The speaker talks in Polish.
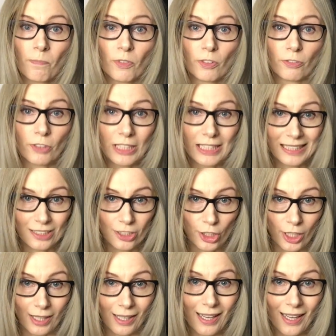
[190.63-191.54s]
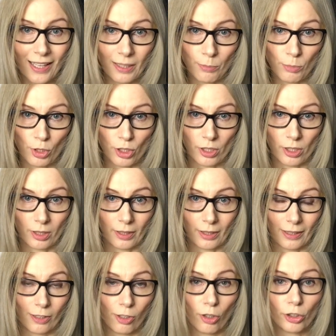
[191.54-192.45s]
Wystrzegajmy się
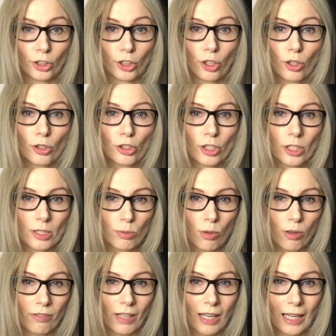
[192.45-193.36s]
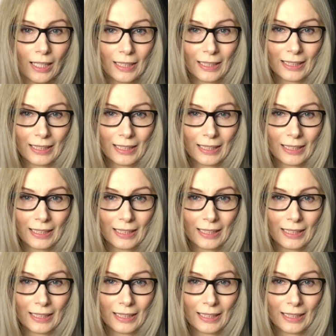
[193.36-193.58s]
tego i choć te słowa